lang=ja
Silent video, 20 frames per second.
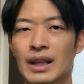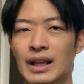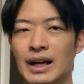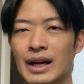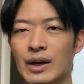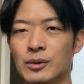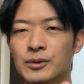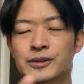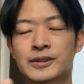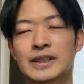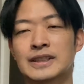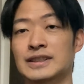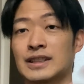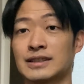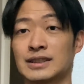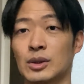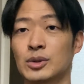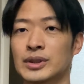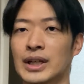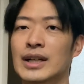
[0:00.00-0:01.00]
あの、復活さ
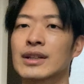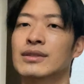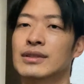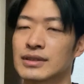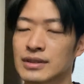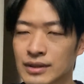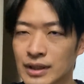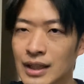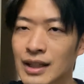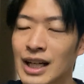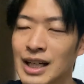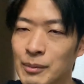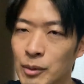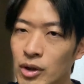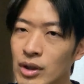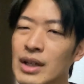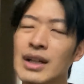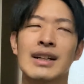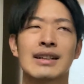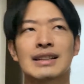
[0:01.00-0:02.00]
せたことあるんですよ、何回も。